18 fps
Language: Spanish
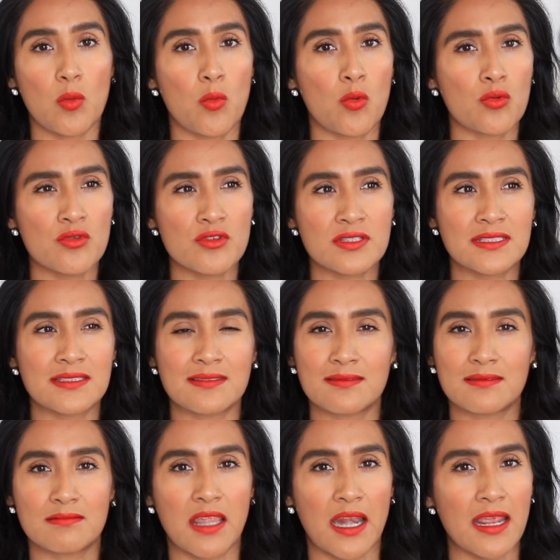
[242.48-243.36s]
como unos
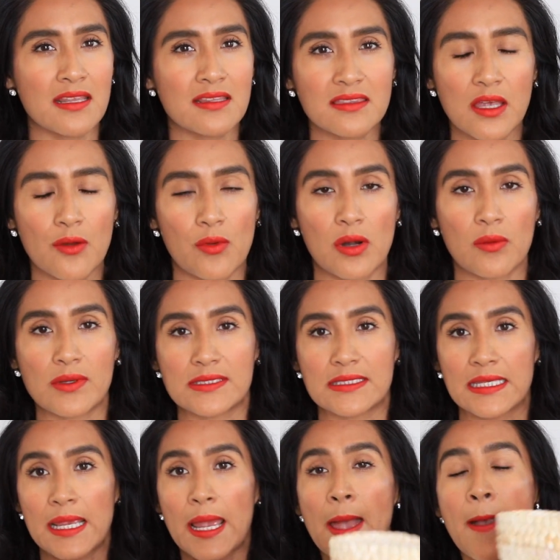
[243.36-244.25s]
30 o algo
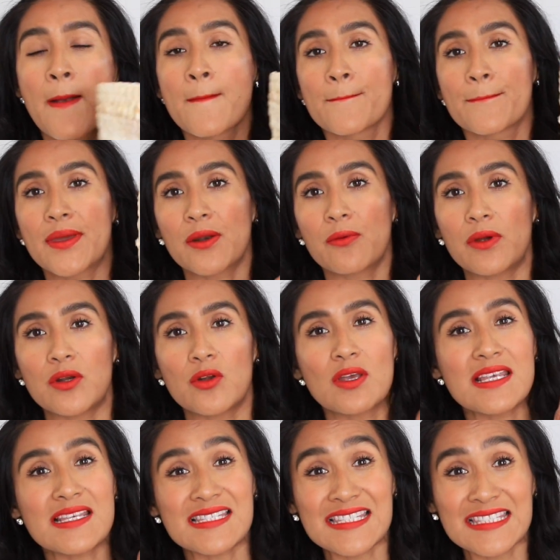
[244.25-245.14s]
así. Pero
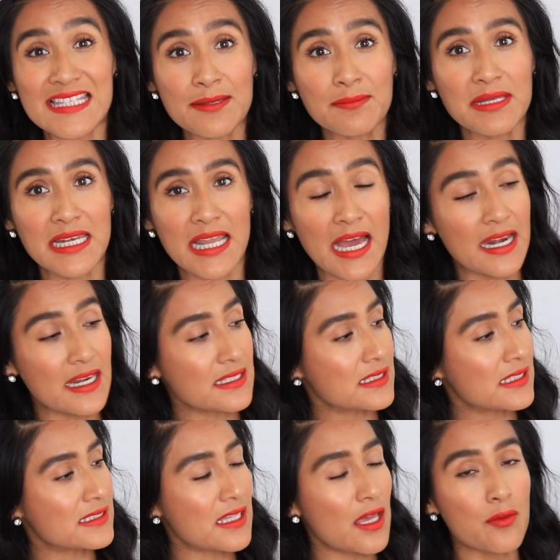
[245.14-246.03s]
bueno,
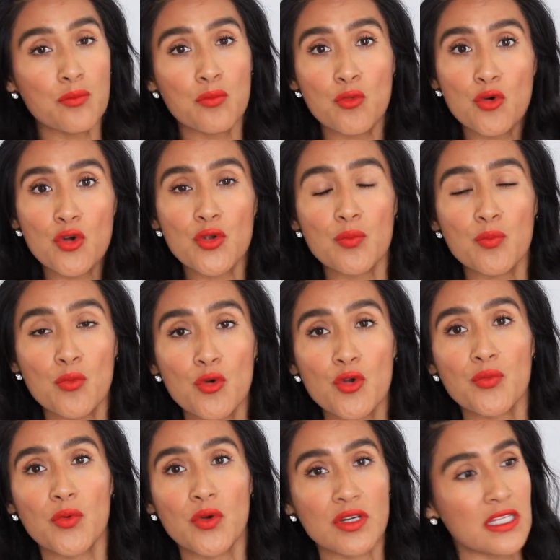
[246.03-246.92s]
similares, están muy,
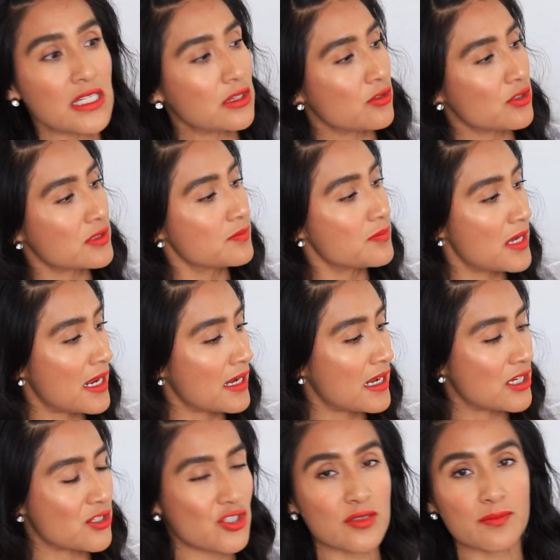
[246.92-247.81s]
muy bonitos,
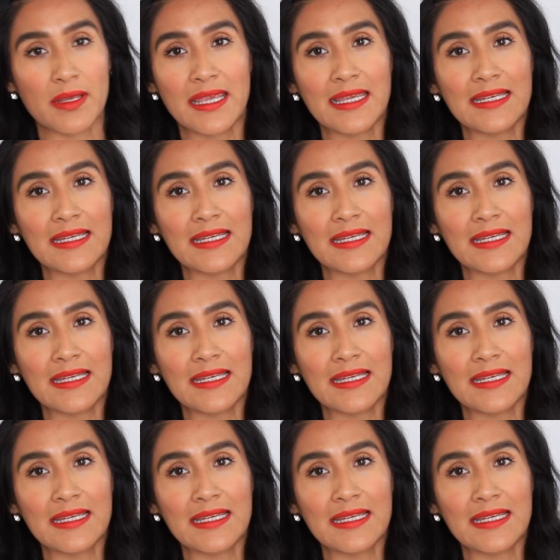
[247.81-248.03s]
bien hechos, me